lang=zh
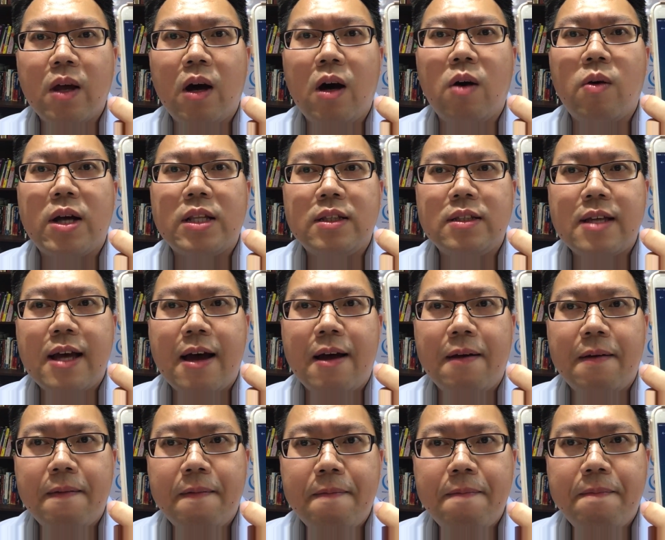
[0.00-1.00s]
哦，换乘
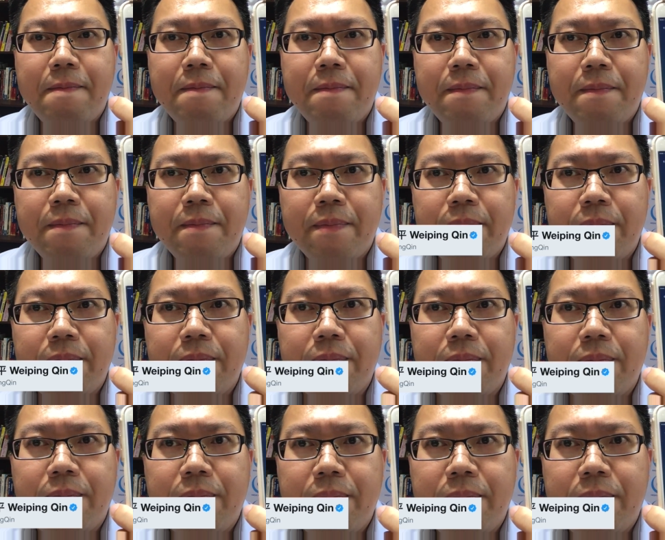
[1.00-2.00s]
站。
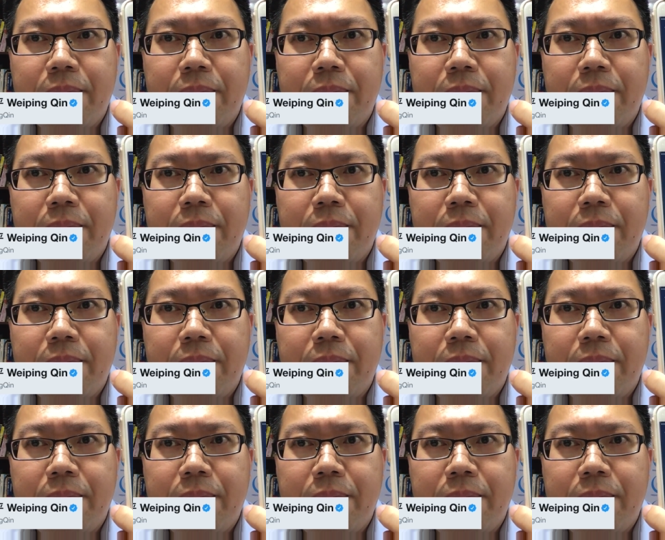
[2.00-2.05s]
嗯。